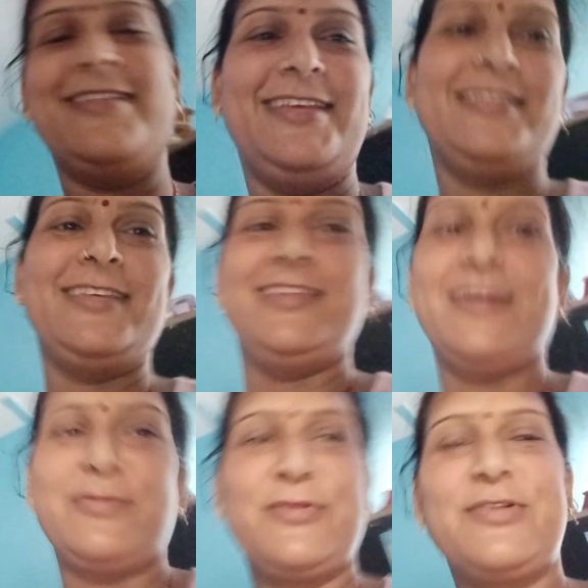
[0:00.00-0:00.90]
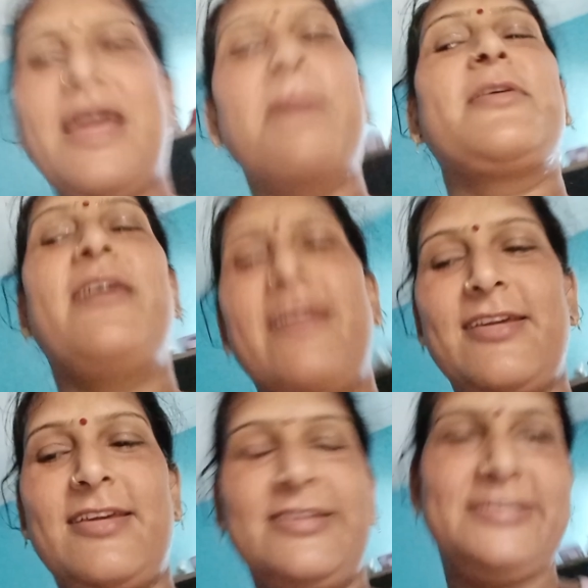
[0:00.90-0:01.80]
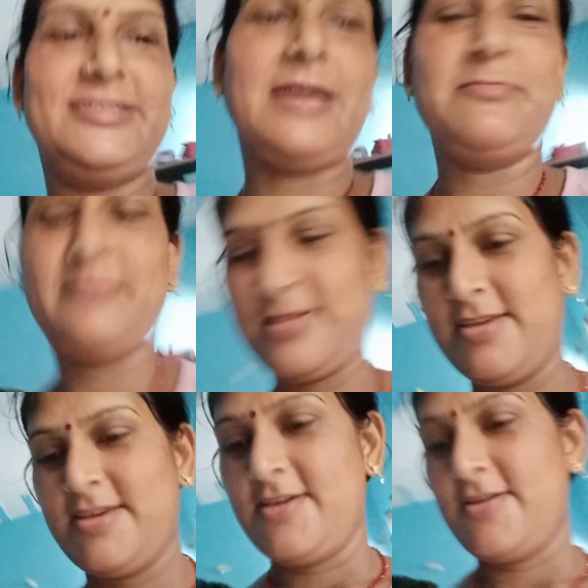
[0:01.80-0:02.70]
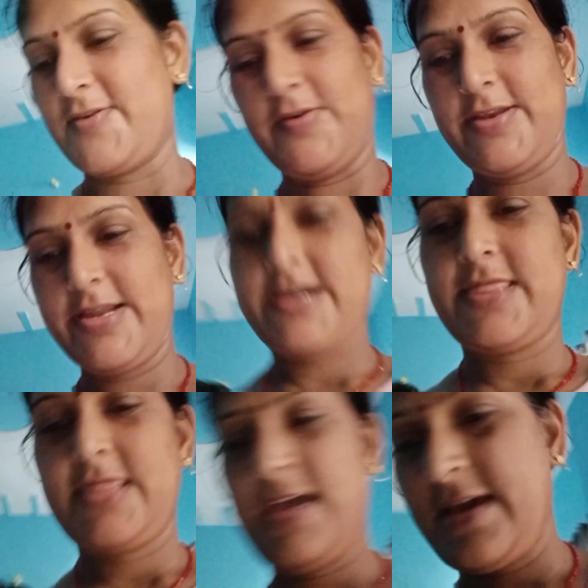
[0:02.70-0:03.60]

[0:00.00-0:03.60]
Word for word: नहीं दीजिए आप लोग टाइम कहेंगे कि इस टाइम कौन आता है